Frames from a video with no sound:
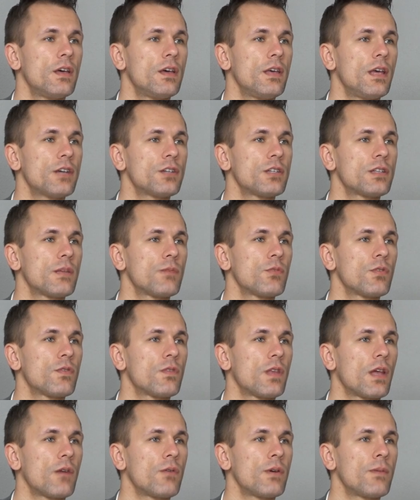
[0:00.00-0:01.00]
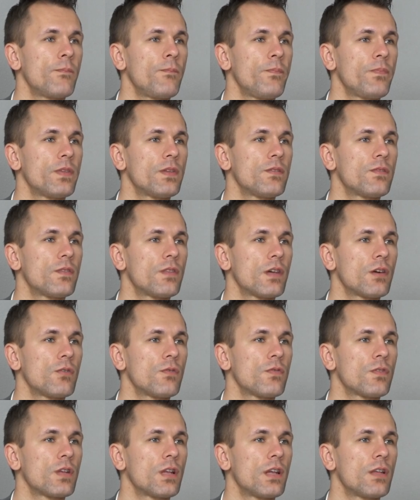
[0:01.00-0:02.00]
ja się tam dostałem z
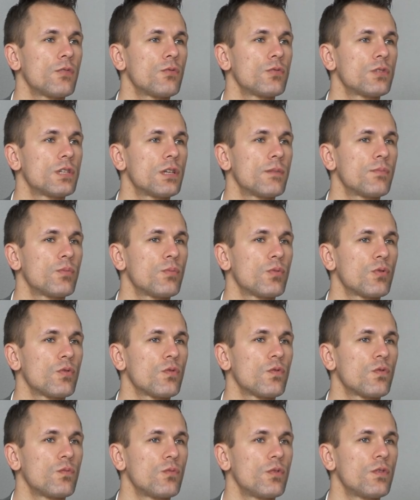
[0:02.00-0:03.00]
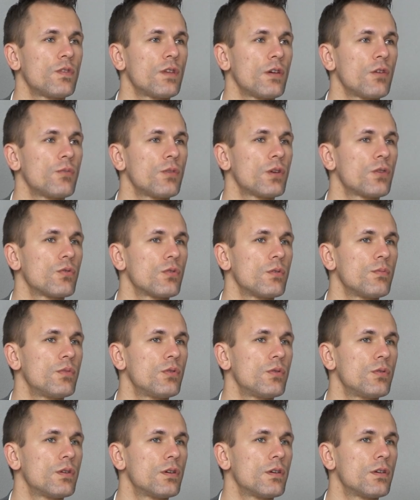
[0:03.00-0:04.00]
tego względu, że po prostu mój znajomy, który
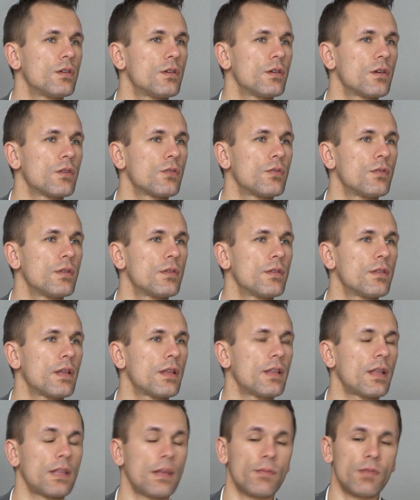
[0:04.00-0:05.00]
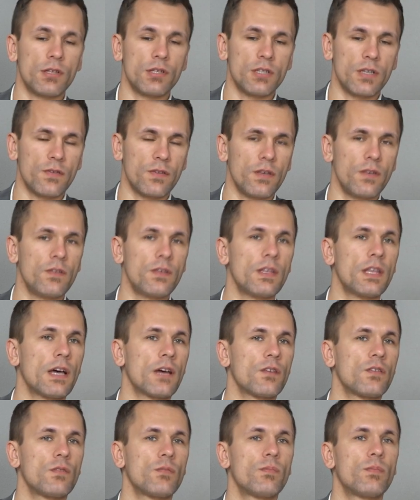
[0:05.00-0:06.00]
był y, na, na tamten czas Easy
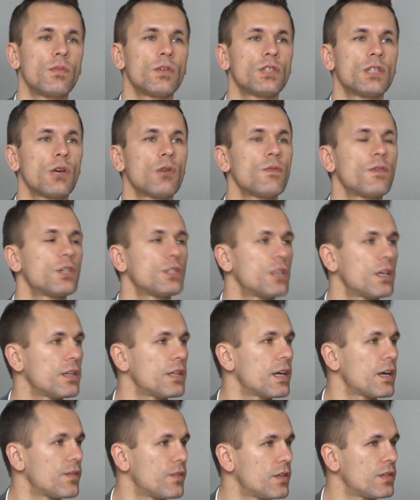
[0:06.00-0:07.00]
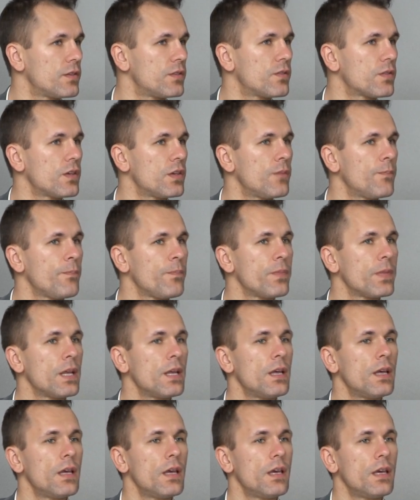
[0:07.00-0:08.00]
Taxi, chciał wejść na rynek azjatycki.
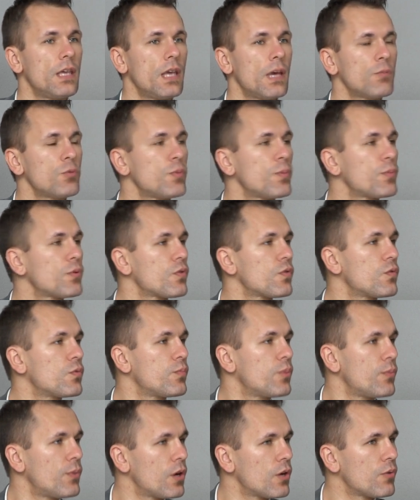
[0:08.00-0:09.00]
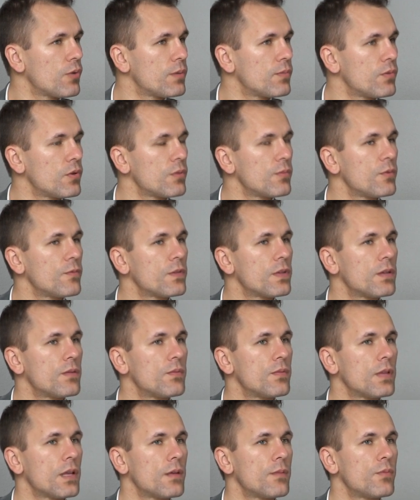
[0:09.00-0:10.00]
I ja mu po prostu pomogłem, bo on był, w
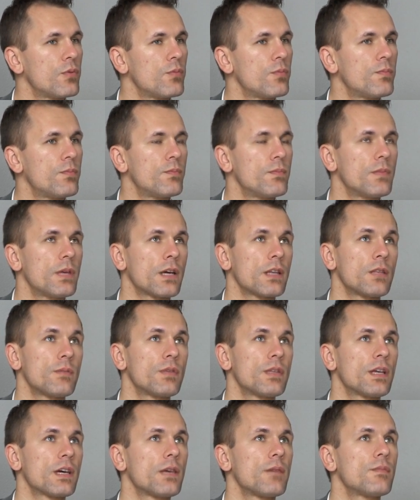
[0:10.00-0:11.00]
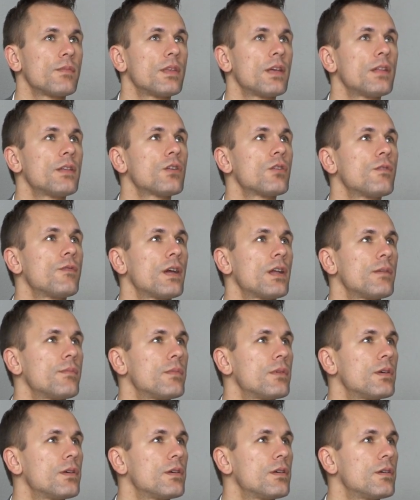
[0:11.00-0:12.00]
był jak gdyby takim
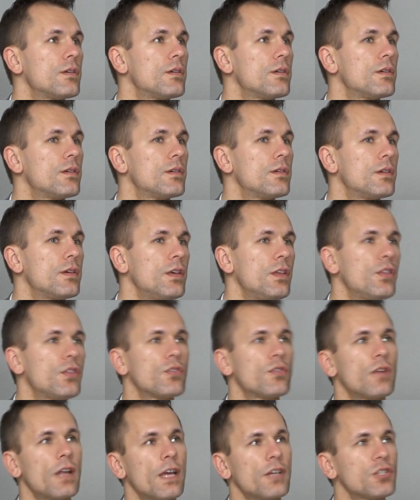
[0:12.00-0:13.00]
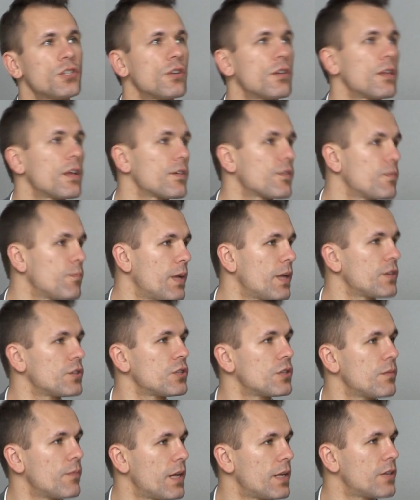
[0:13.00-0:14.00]
dedykowanym y, y, International
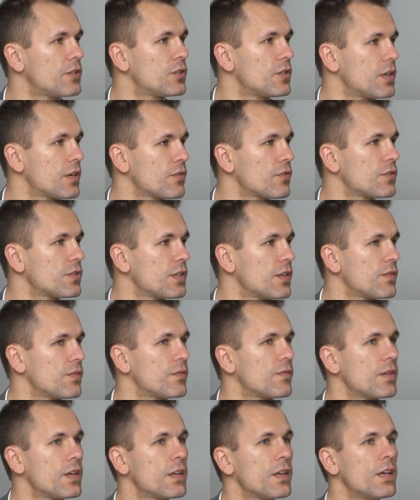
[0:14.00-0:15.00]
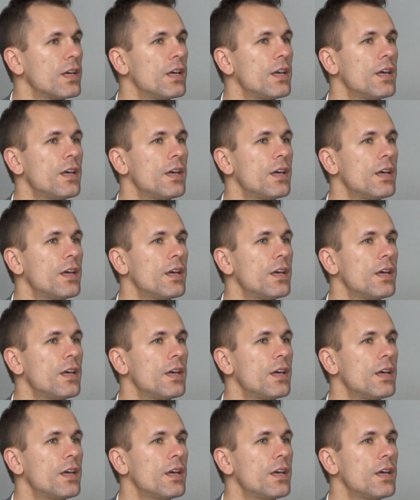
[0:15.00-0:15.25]
Expansion Manager, jak to się nazywa,